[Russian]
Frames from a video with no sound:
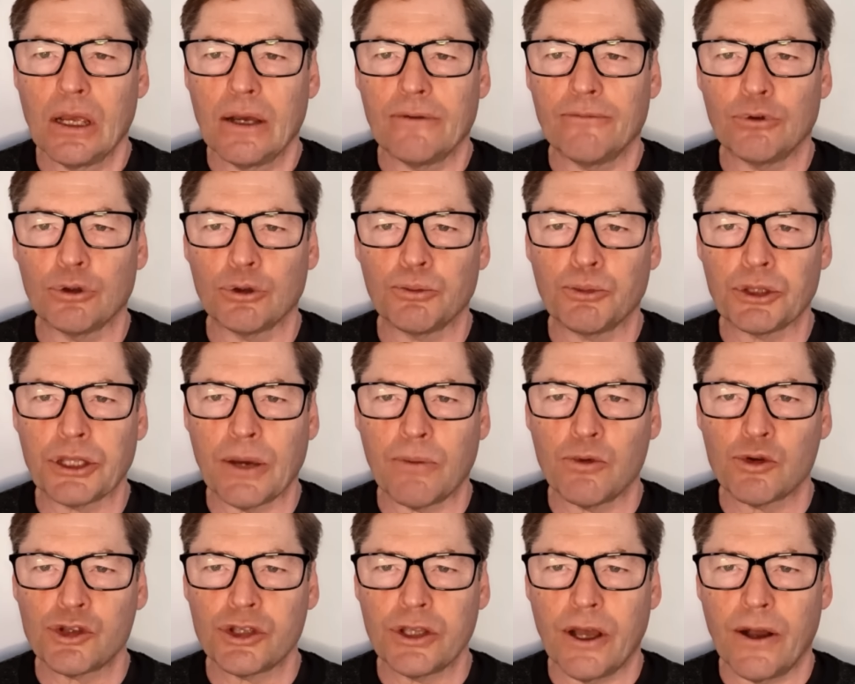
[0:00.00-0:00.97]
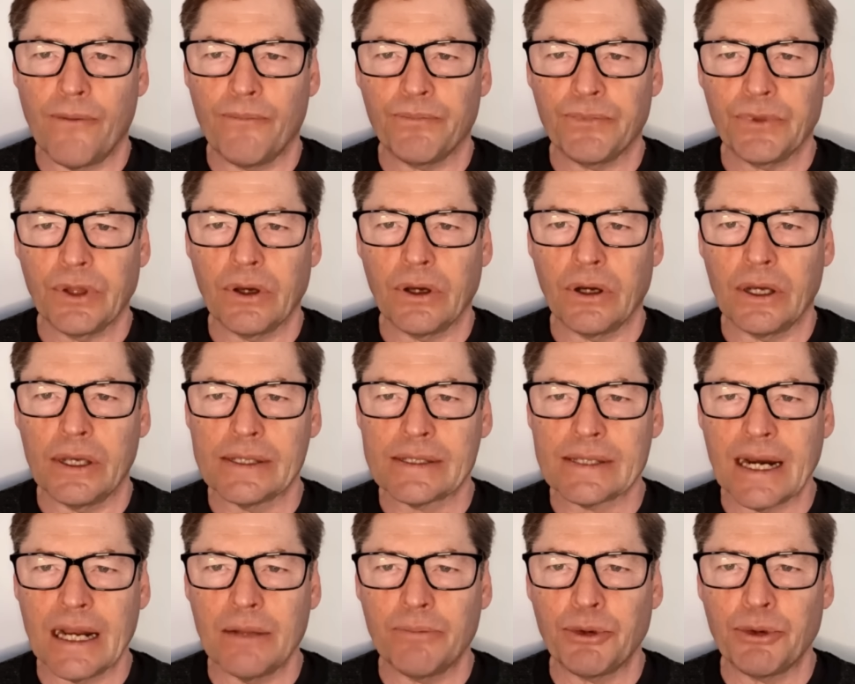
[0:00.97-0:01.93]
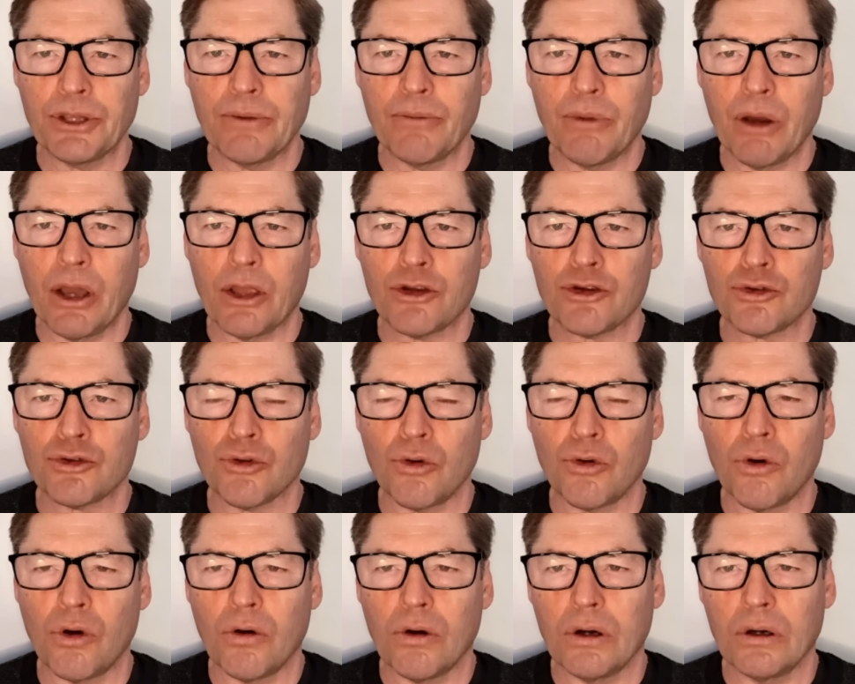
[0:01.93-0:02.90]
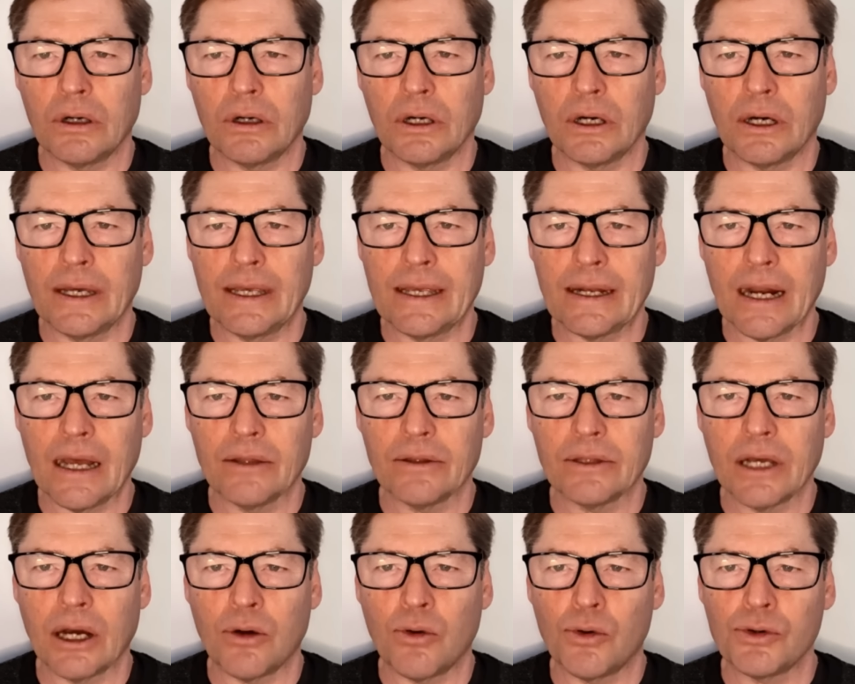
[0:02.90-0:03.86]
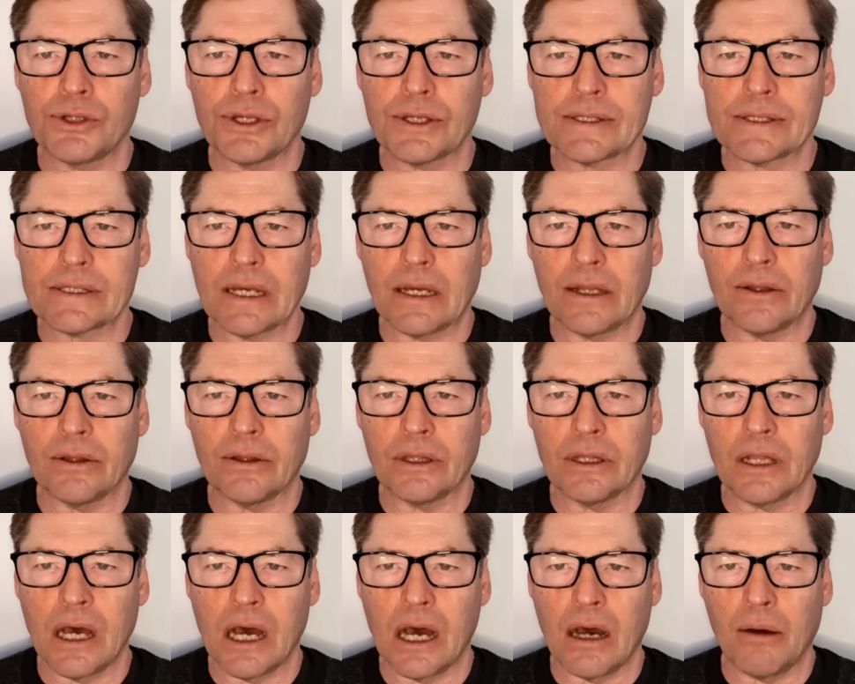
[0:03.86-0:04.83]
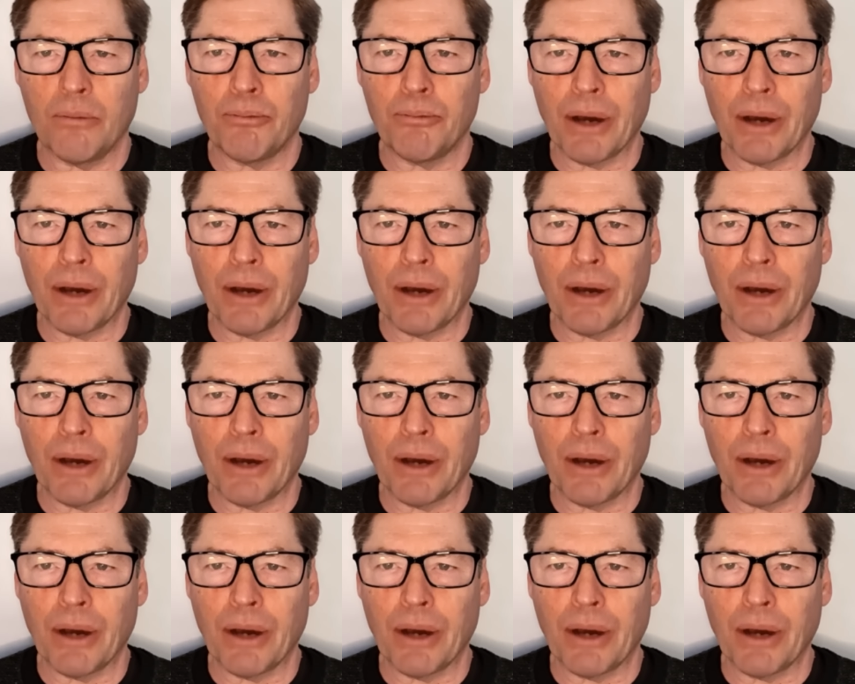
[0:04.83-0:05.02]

Вот, потому что э, Израиль понимает, что Иран находится на